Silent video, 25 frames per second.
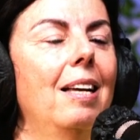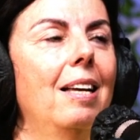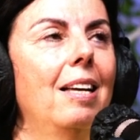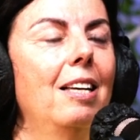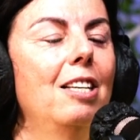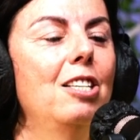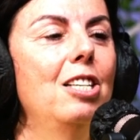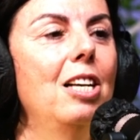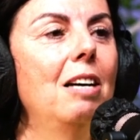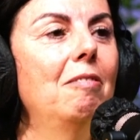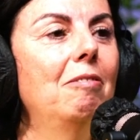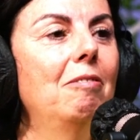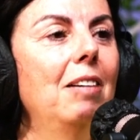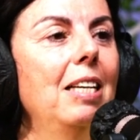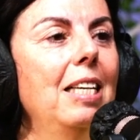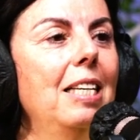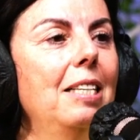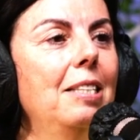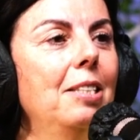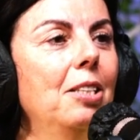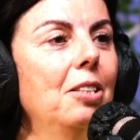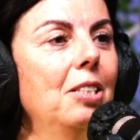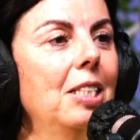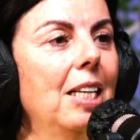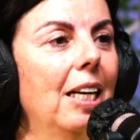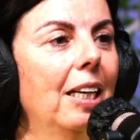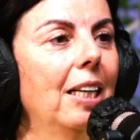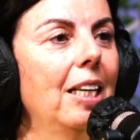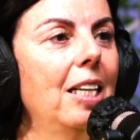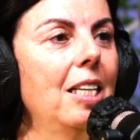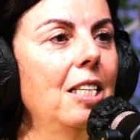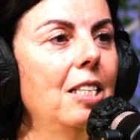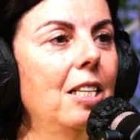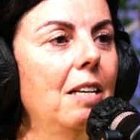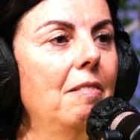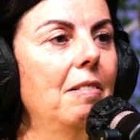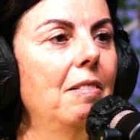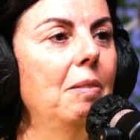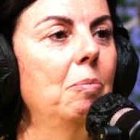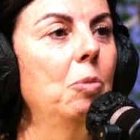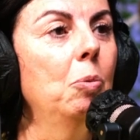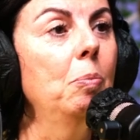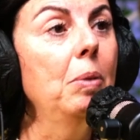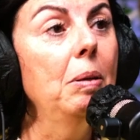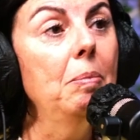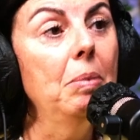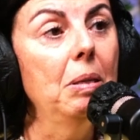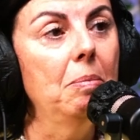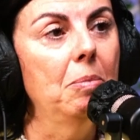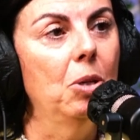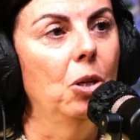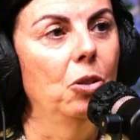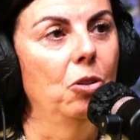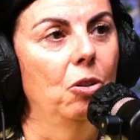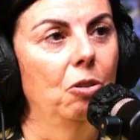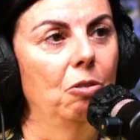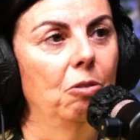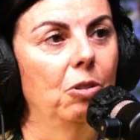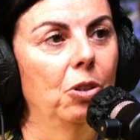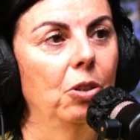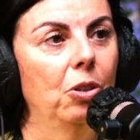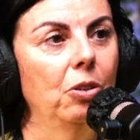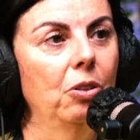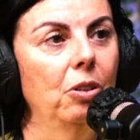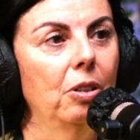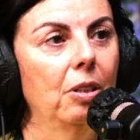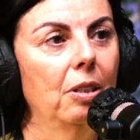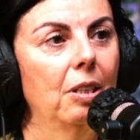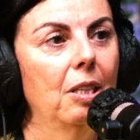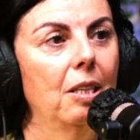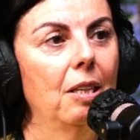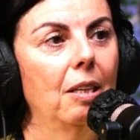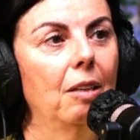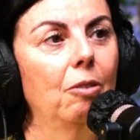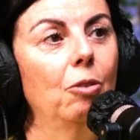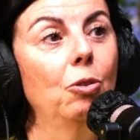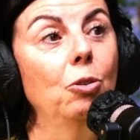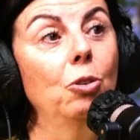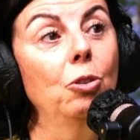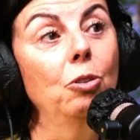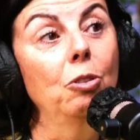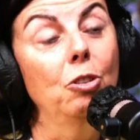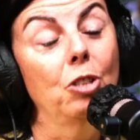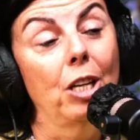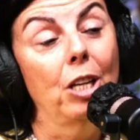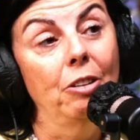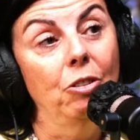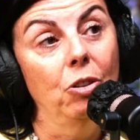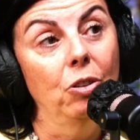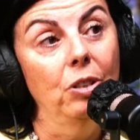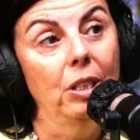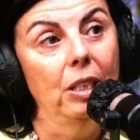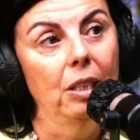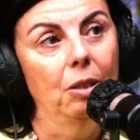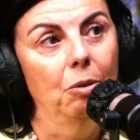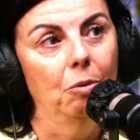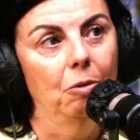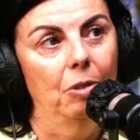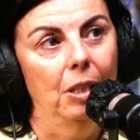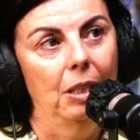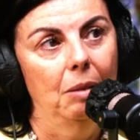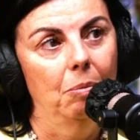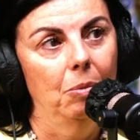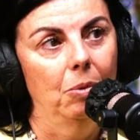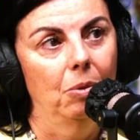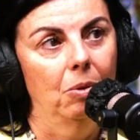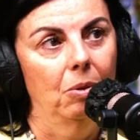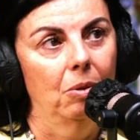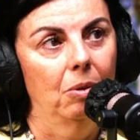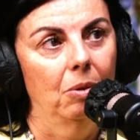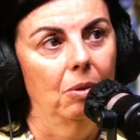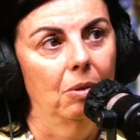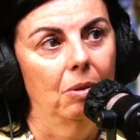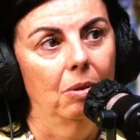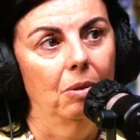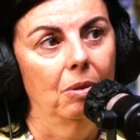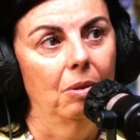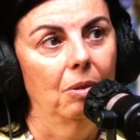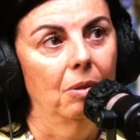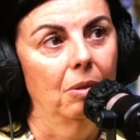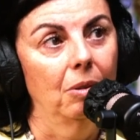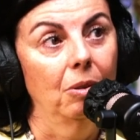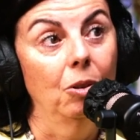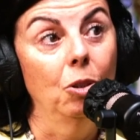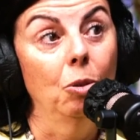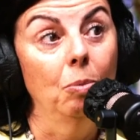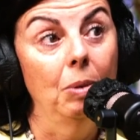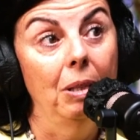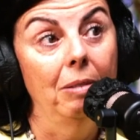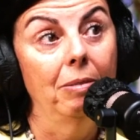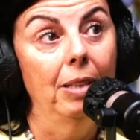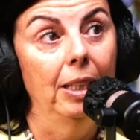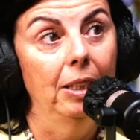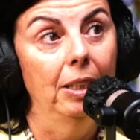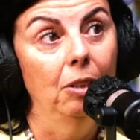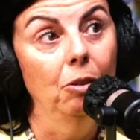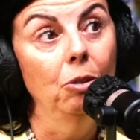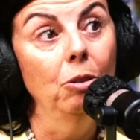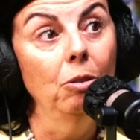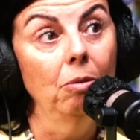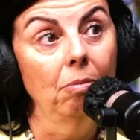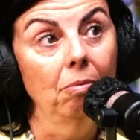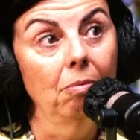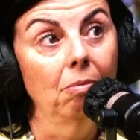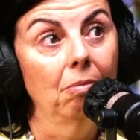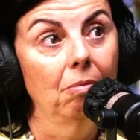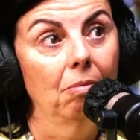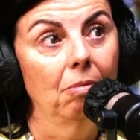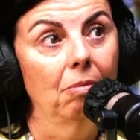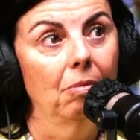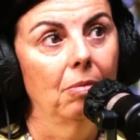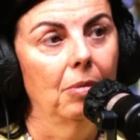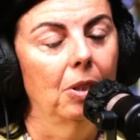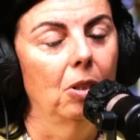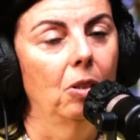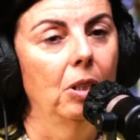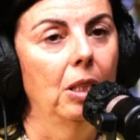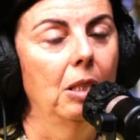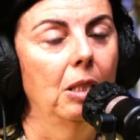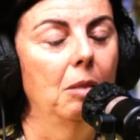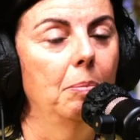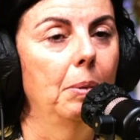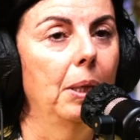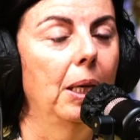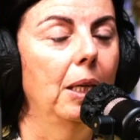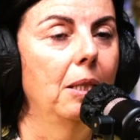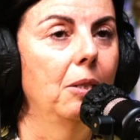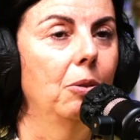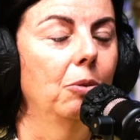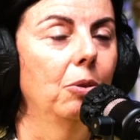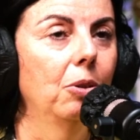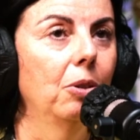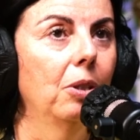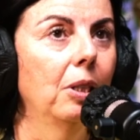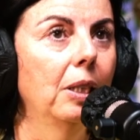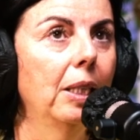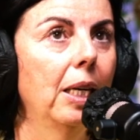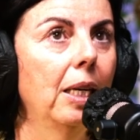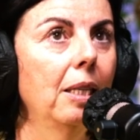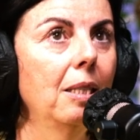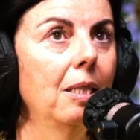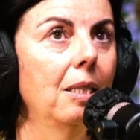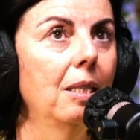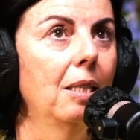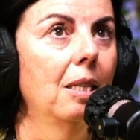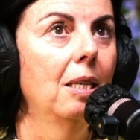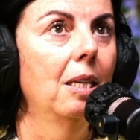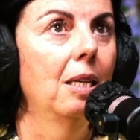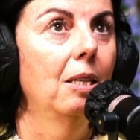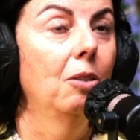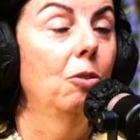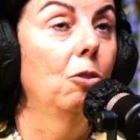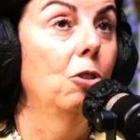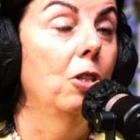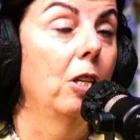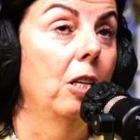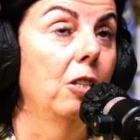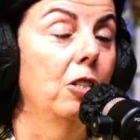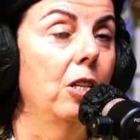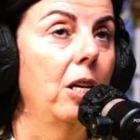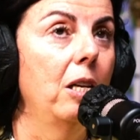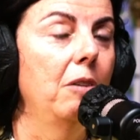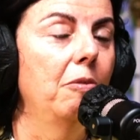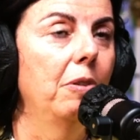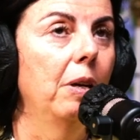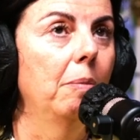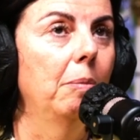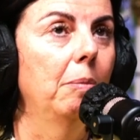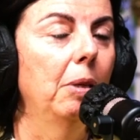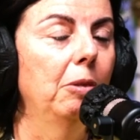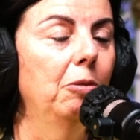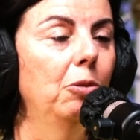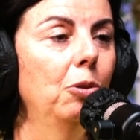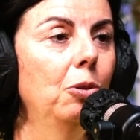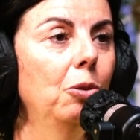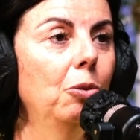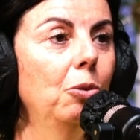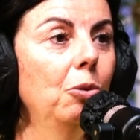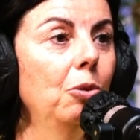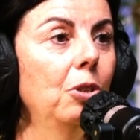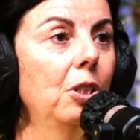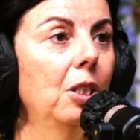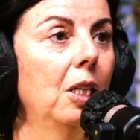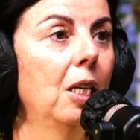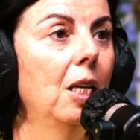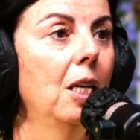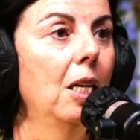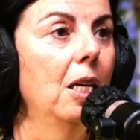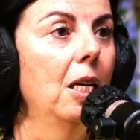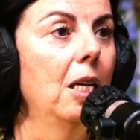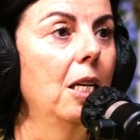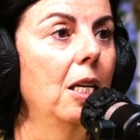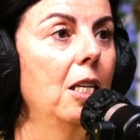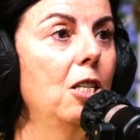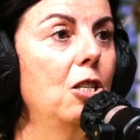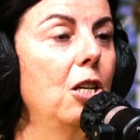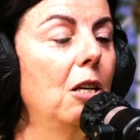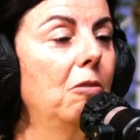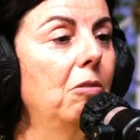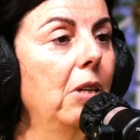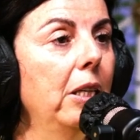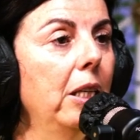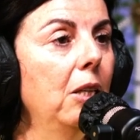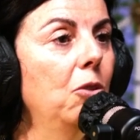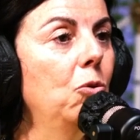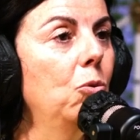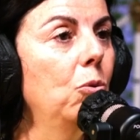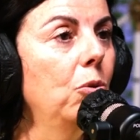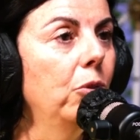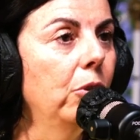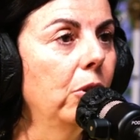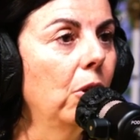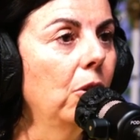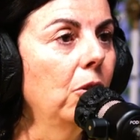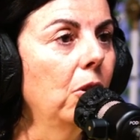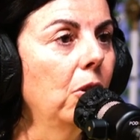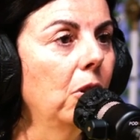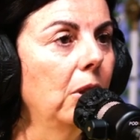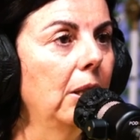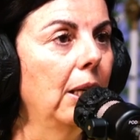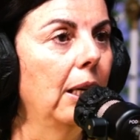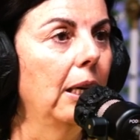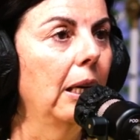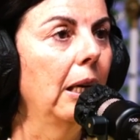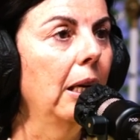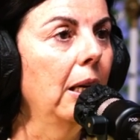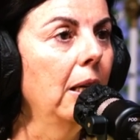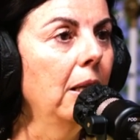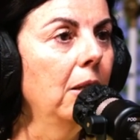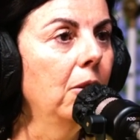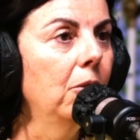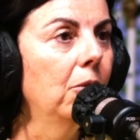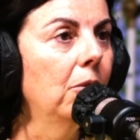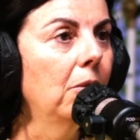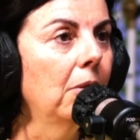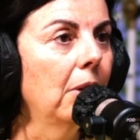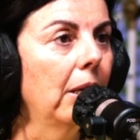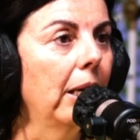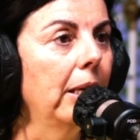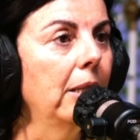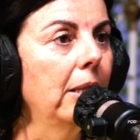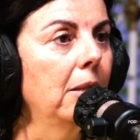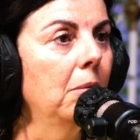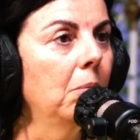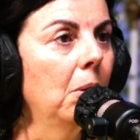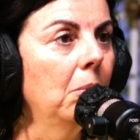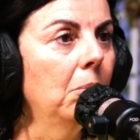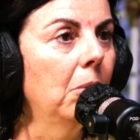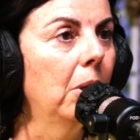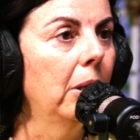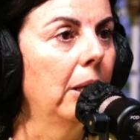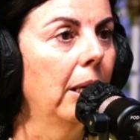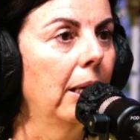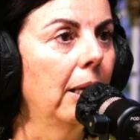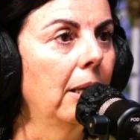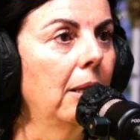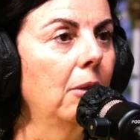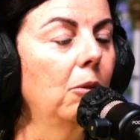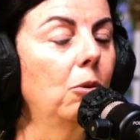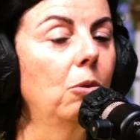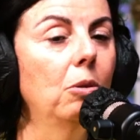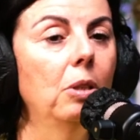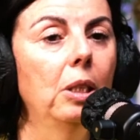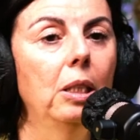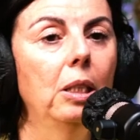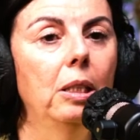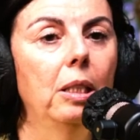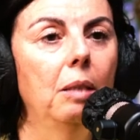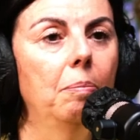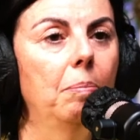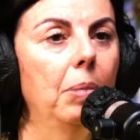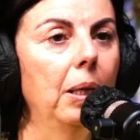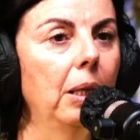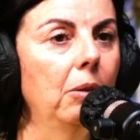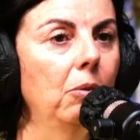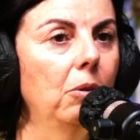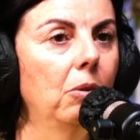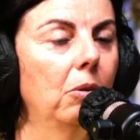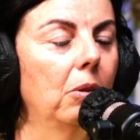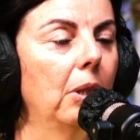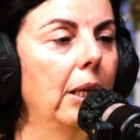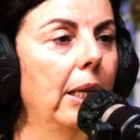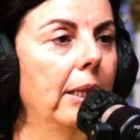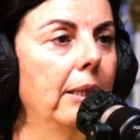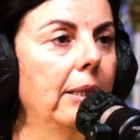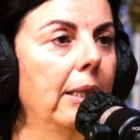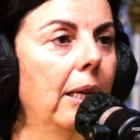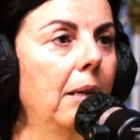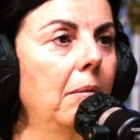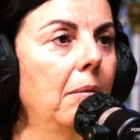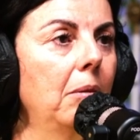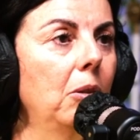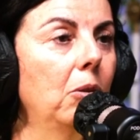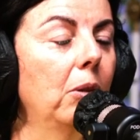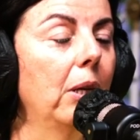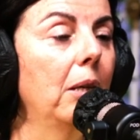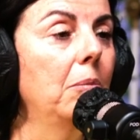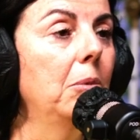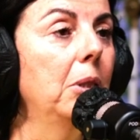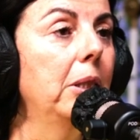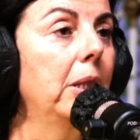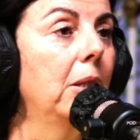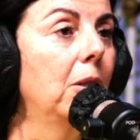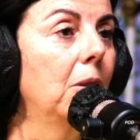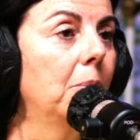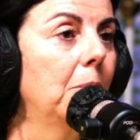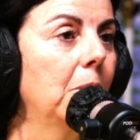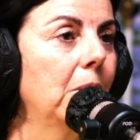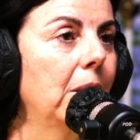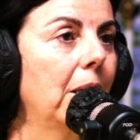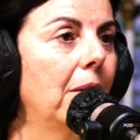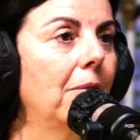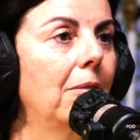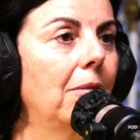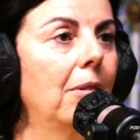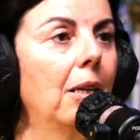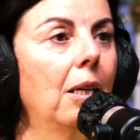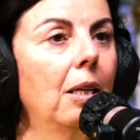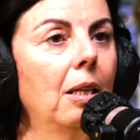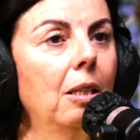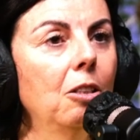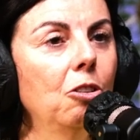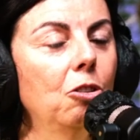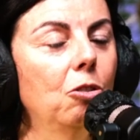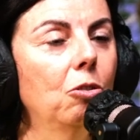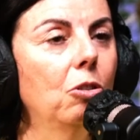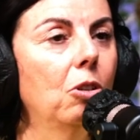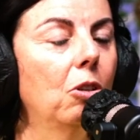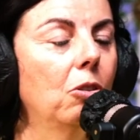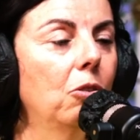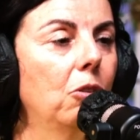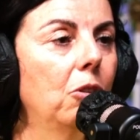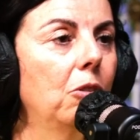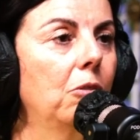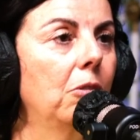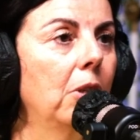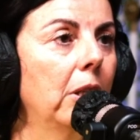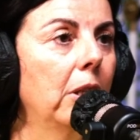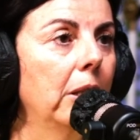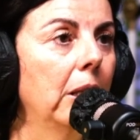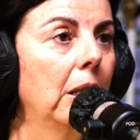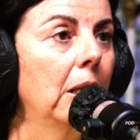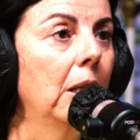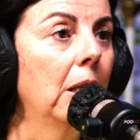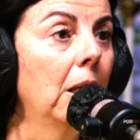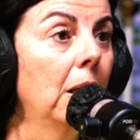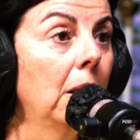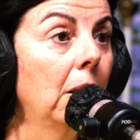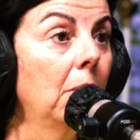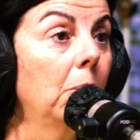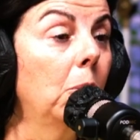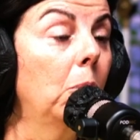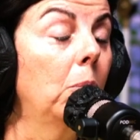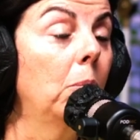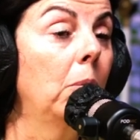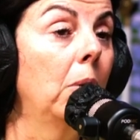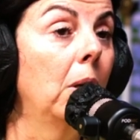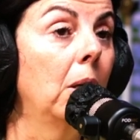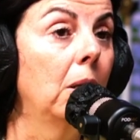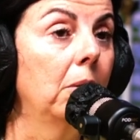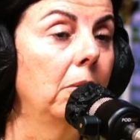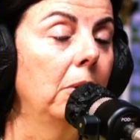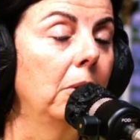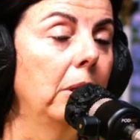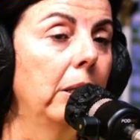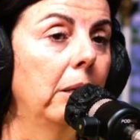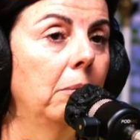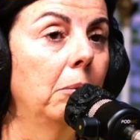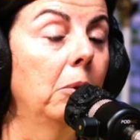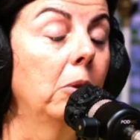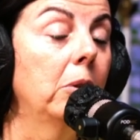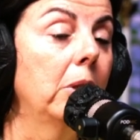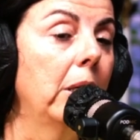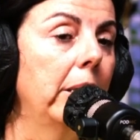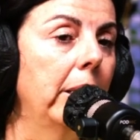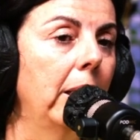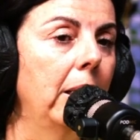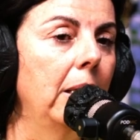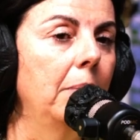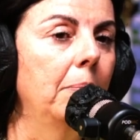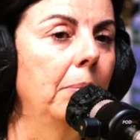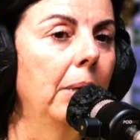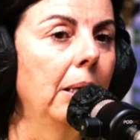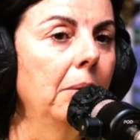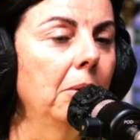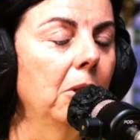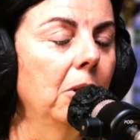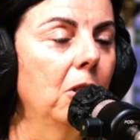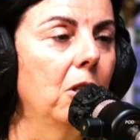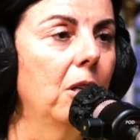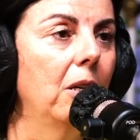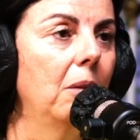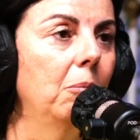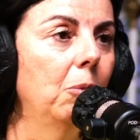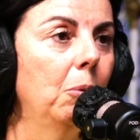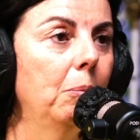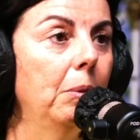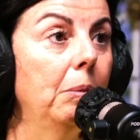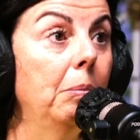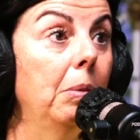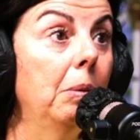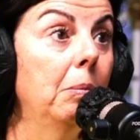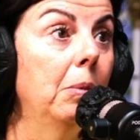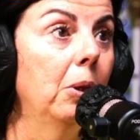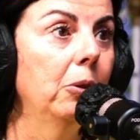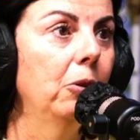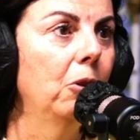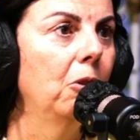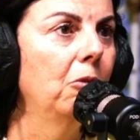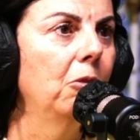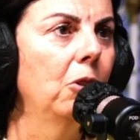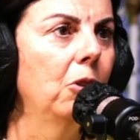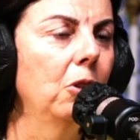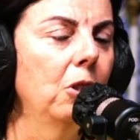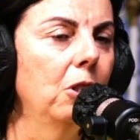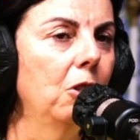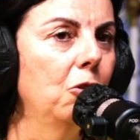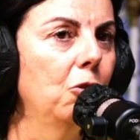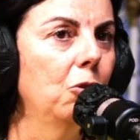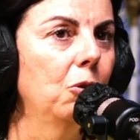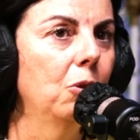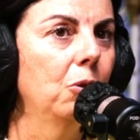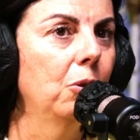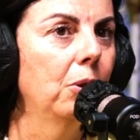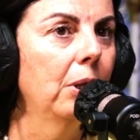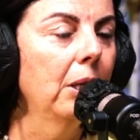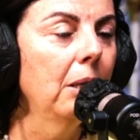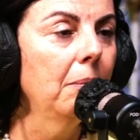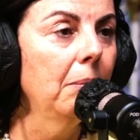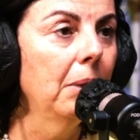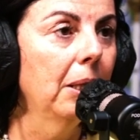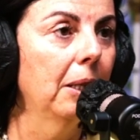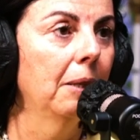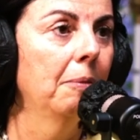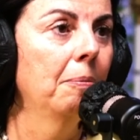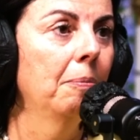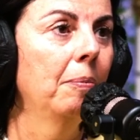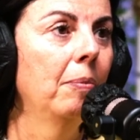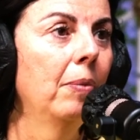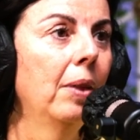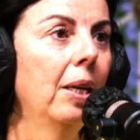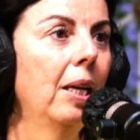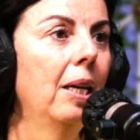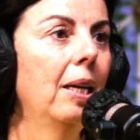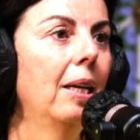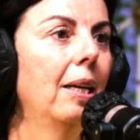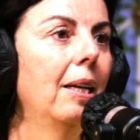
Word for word: Je la voyais sans arrêt, j'avais mon bébé mort dans le ventre. J'attendais qu'on fasse mon, qu'on me l'évacue en aspiration curtage. Donc j'allais faire ma fausse couche et je la voyais tout le temps dans des réunions à ce moment-là où on était plein autour de la table. Donc elle me disait comment ça va, je suis contente de te voir, nanan. Bon moi évidemment ça n'allait pas parce que j'avais mon bébé mort dans le ventre, c'est juste horrible. Mmh.